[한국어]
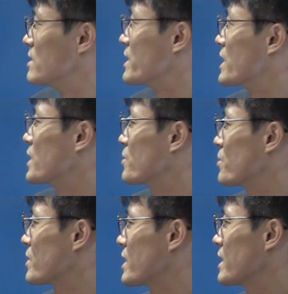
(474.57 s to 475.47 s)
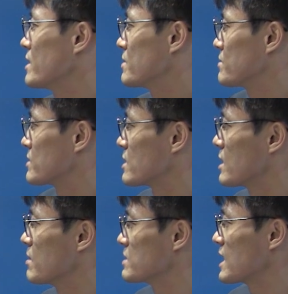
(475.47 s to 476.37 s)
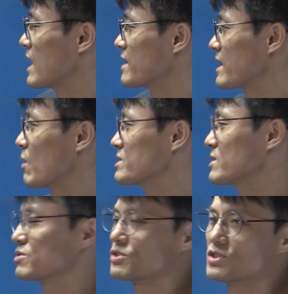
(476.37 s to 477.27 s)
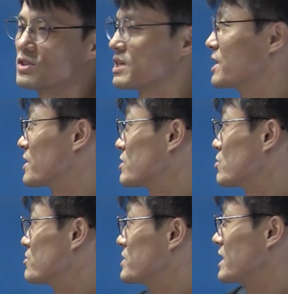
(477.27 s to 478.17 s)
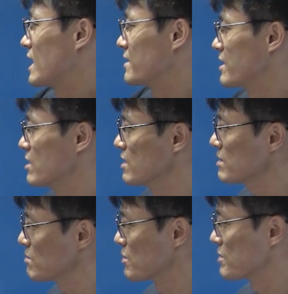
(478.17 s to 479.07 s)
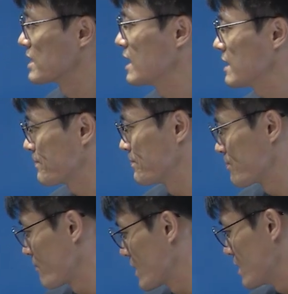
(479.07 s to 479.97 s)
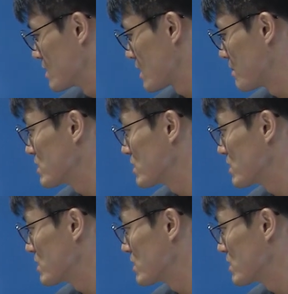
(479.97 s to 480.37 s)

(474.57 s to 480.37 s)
예, 요렇게 예, 잘 안, 나오지 않는 규정인데 이렇게 또 문제 나왔네요. 모의고사. 이렇게